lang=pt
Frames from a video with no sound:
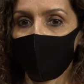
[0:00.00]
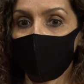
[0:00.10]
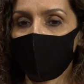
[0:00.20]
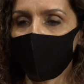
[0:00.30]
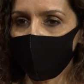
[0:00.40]

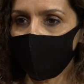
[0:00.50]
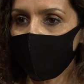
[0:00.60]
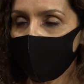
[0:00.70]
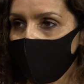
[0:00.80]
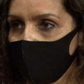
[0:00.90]
Dentro do
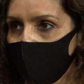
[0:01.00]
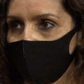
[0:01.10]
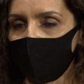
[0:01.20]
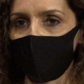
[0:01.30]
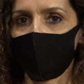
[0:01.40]

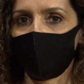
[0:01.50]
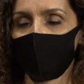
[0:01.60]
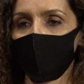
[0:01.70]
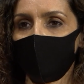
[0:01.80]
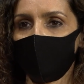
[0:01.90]
estabelecimento, claro,
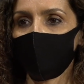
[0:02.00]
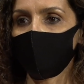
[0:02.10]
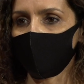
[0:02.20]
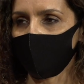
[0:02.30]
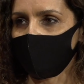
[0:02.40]
também foi
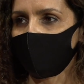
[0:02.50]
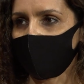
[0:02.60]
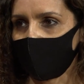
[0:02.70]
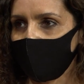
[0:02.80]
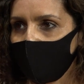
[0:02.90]
outra mudança
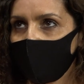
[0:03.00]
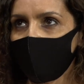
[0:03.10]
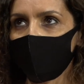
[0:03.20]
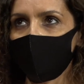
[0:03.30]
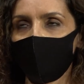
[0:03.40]

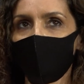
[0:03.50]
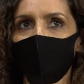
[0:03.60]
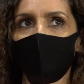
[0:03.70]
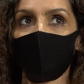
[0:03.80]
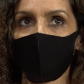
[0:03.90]
radical,
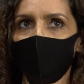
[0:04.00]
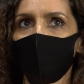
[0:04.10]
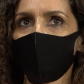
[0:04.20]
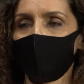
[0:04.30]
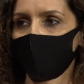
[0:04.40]
colocação de
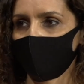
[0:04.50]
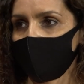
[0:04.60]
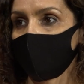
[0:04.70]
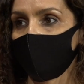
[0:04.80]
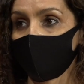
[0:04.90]
vidro para
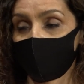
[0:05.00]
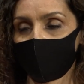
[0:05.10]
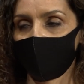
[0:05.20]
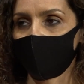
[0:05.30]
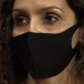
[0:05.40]
proteção
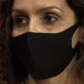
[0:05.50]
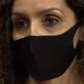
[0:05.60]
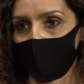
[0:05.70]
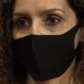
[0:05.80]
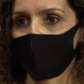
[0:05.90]
não é? do
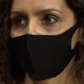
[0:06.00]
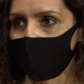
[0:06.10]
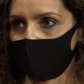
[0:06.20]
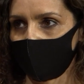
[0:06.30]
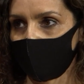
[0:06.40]
próprio
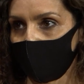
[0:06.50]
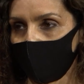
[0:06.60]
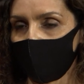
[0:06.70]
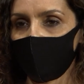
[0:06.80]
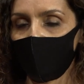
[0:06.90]
doente e de
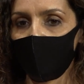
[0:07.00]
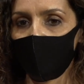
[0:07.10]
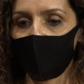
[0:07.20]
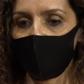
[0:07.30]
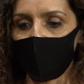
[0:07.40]
nós,
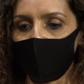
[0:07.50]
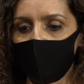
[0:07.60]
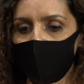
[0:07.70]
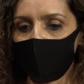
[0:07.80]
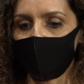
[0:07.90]

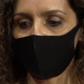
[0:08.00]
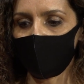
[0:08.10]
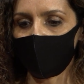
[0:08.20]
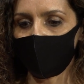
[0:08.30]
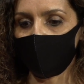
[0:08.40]
e
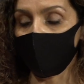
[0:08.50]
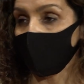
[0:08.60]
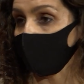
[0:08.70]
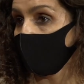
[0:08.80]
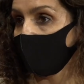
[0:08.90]
uh,
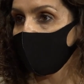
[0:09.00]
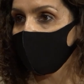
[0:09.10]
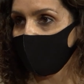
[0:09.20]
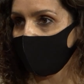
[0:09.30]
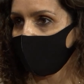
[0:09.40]
uso de
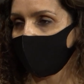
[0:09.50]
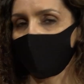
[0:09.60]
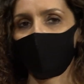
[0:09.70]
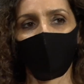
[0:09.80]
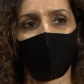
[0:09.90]
máscara,
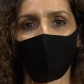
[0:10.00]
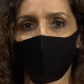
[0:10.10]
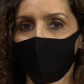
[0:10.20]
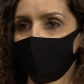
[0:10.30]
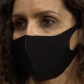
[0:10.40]
lavagem de
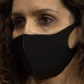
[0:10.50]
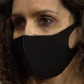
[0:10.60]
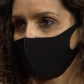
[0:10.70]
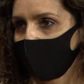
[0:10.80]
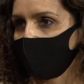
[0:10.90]
mãos
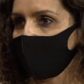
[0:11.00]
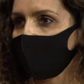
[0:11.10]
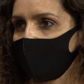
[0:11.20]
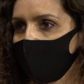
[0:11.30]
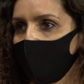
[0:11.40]
constante,